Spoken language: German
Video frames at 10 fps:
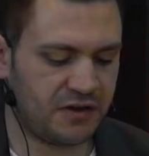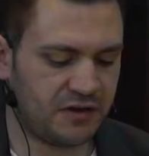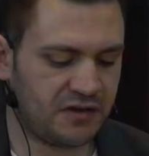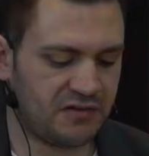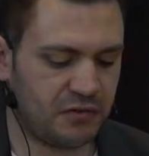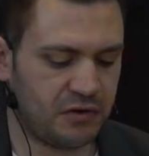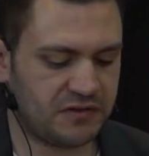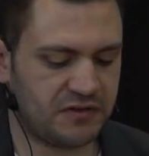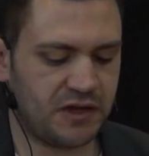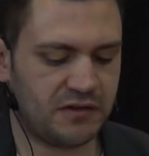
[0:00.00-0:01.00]
des Erfolgs
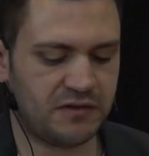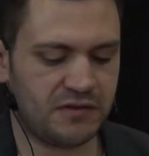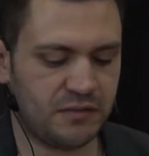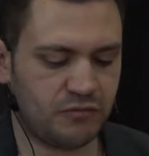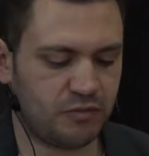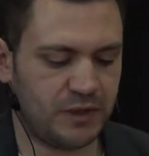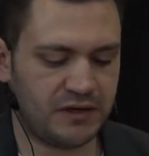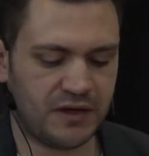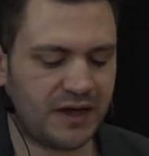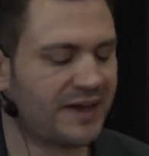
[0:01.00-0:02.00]
der letzten sieben
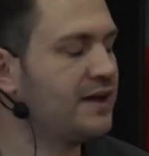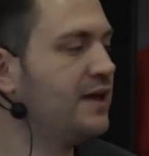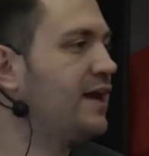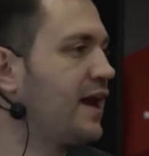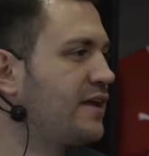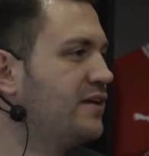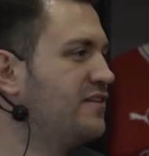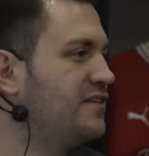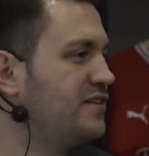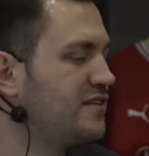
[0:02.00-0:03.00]
Spieltage rechnen
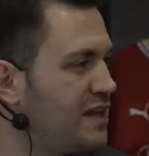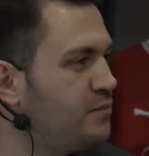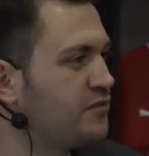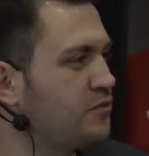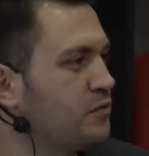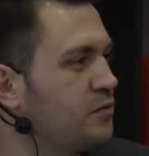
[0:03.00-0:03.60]
Sie sich selbst zu?